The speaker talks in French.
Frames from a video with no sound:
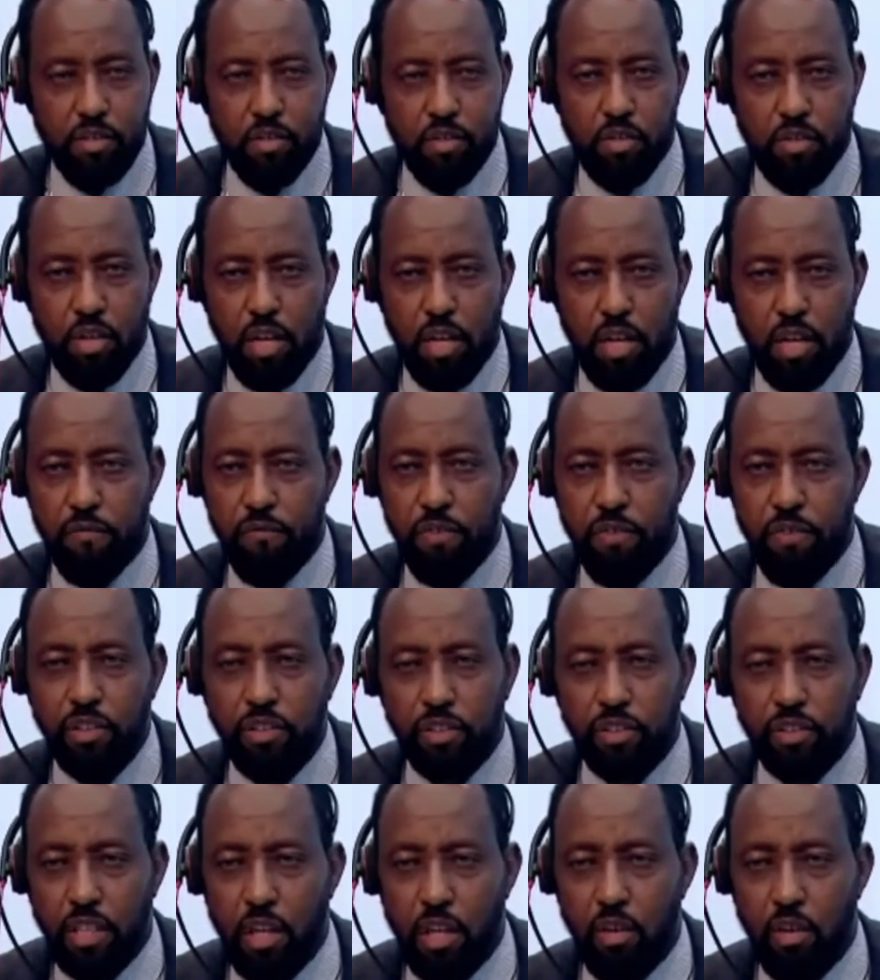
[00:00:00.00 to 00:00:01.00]
pour euh,
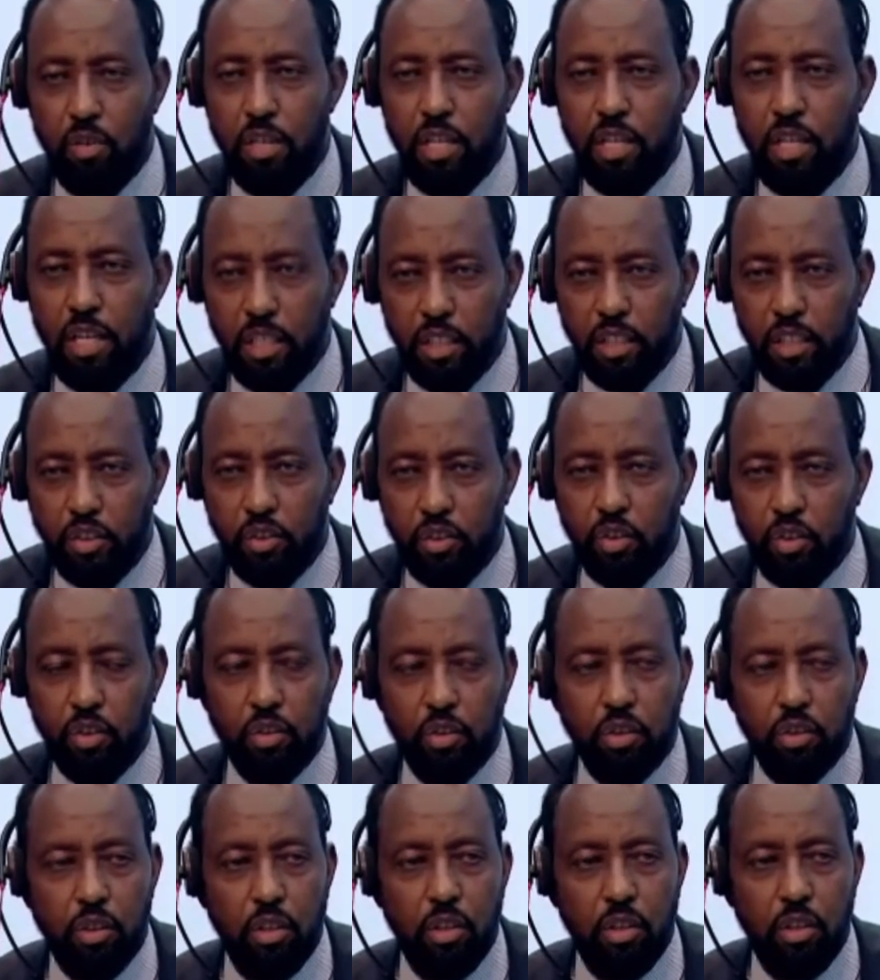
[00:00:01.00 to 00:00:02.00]
ce
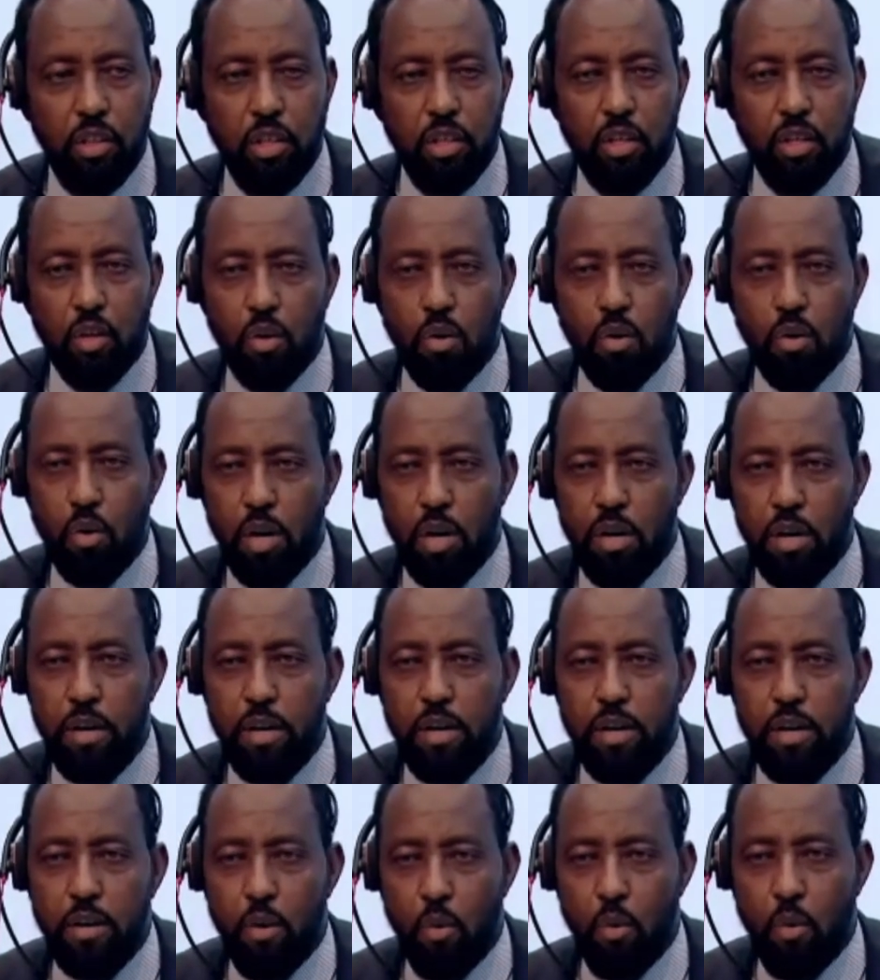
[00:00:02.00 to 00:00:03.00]
beau succès,
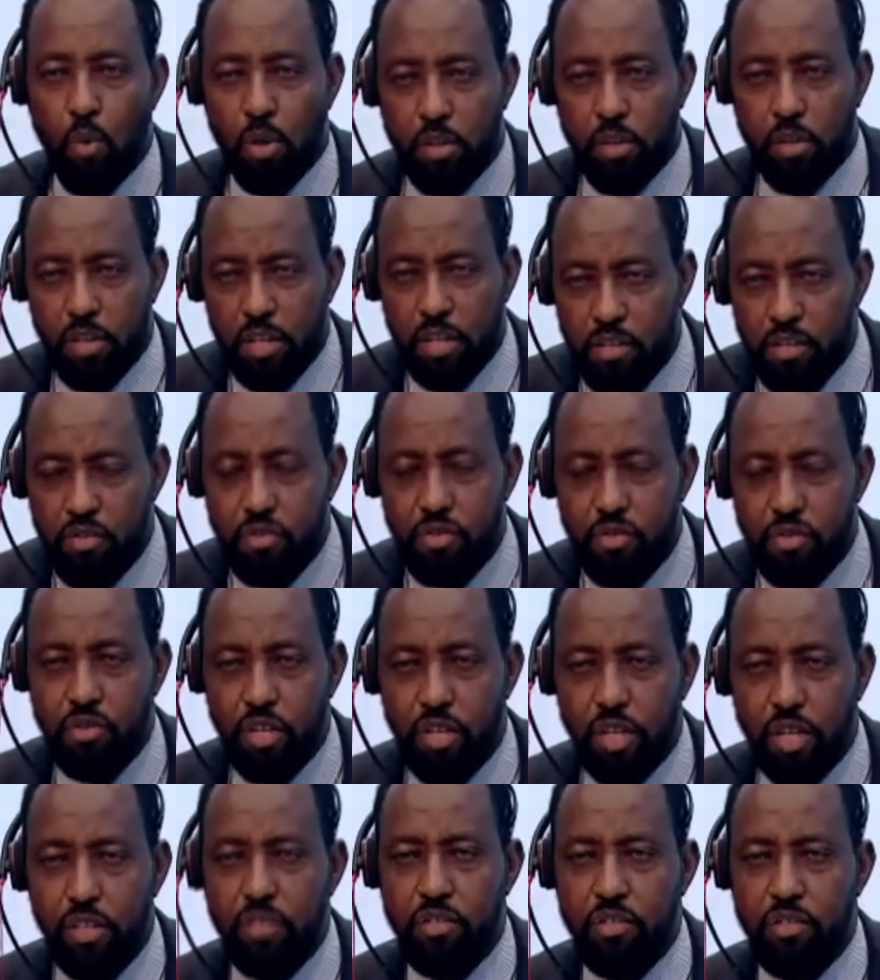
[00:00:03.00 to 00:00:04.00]
étant donné que
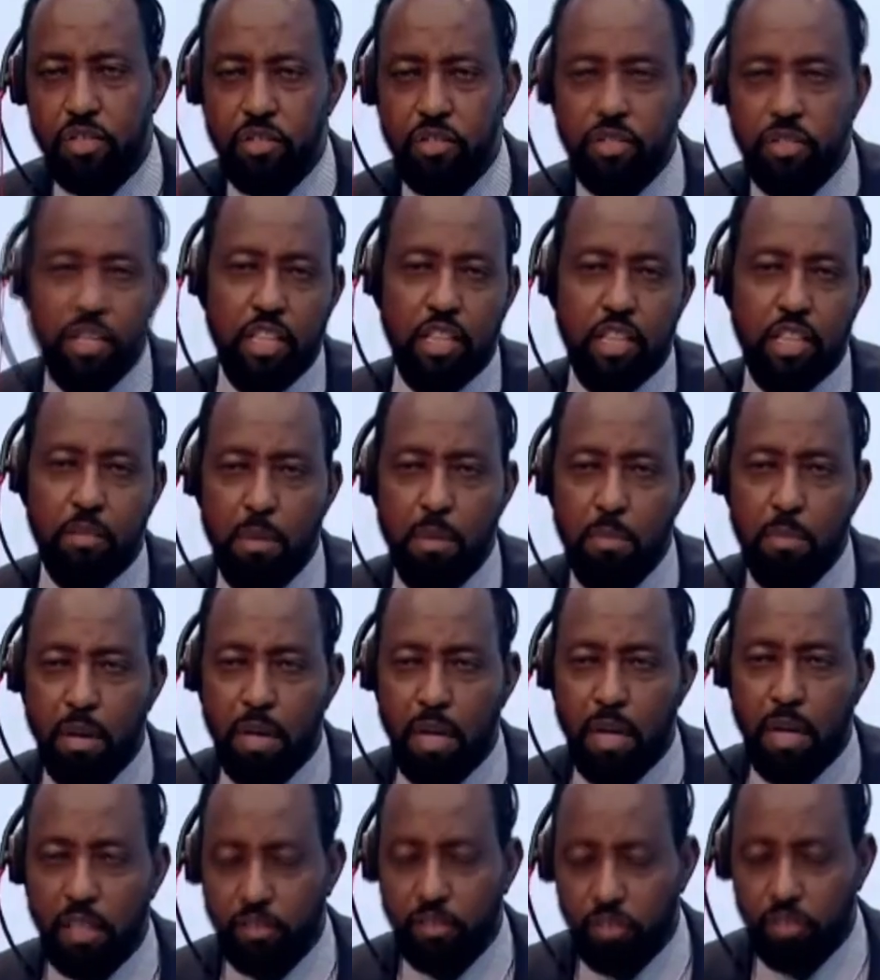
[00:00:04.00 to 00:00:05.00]
vous avez été
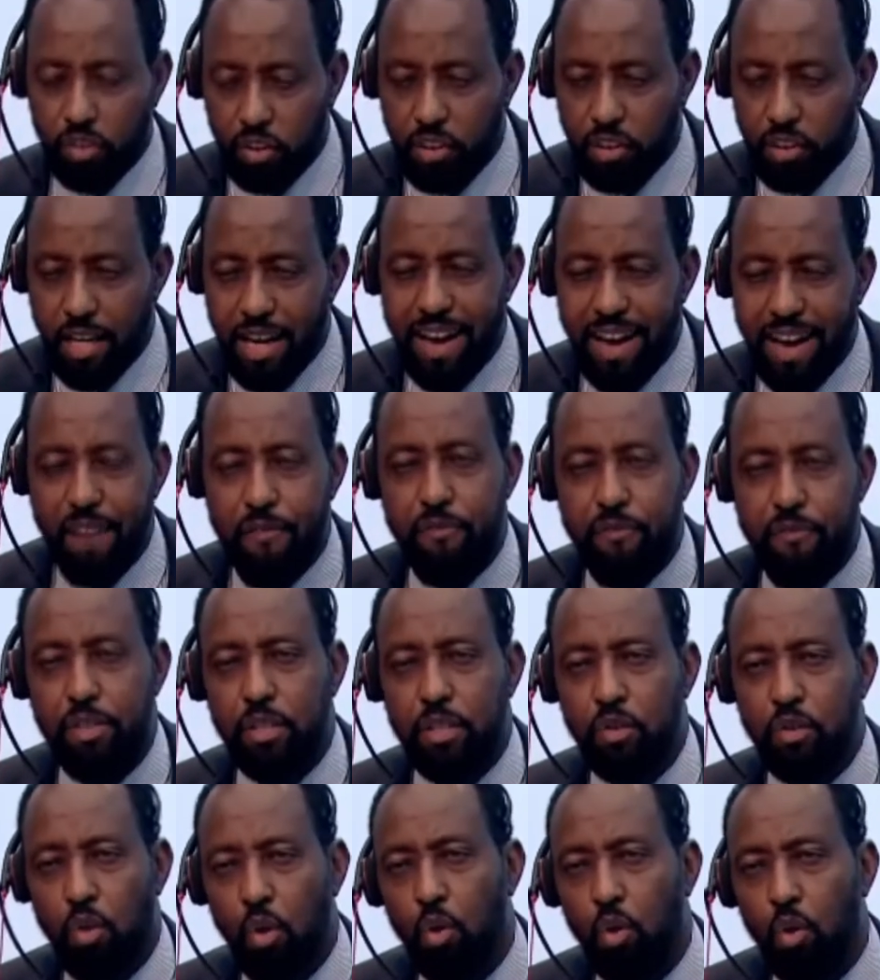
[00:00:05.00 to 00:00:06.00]
élu au premier tour,
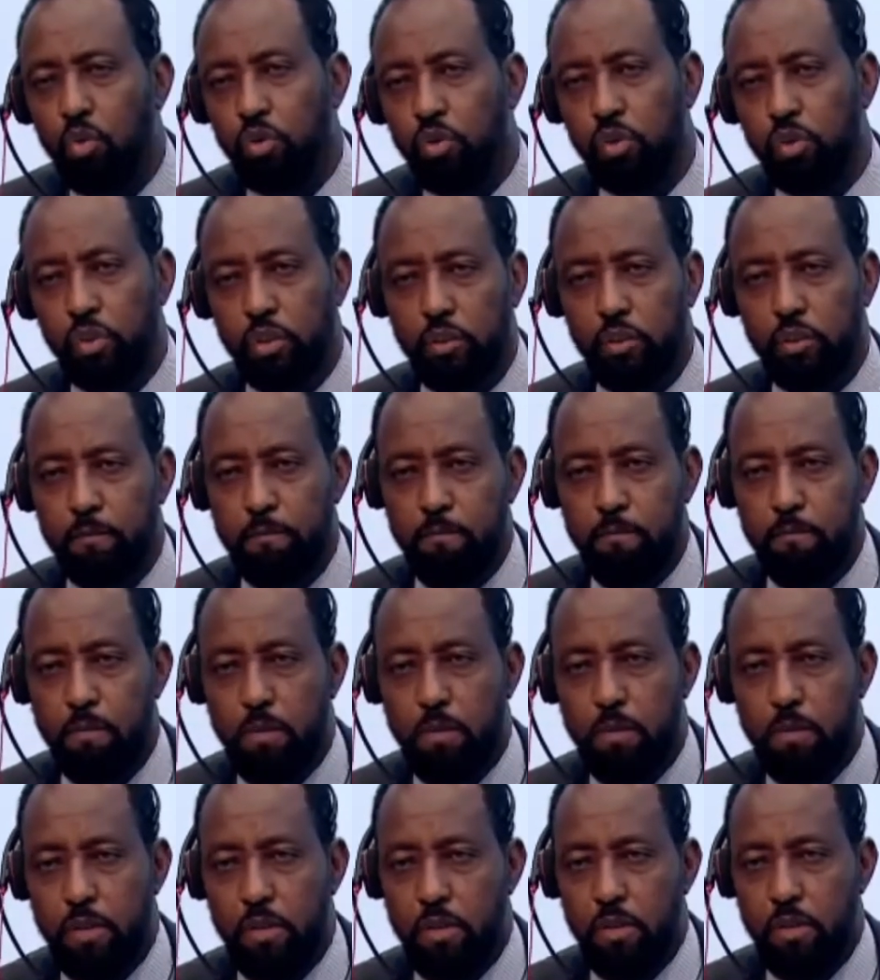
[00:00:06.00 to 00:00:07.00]
ce
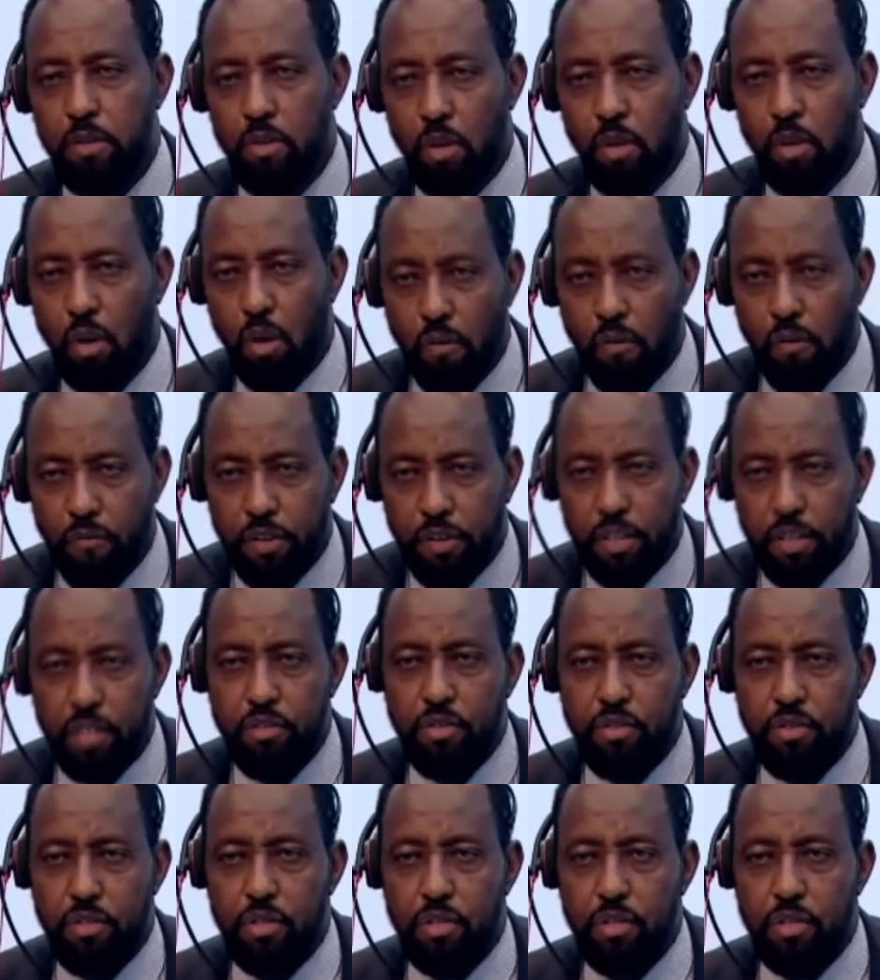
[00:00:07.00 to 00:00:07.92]
qui signifie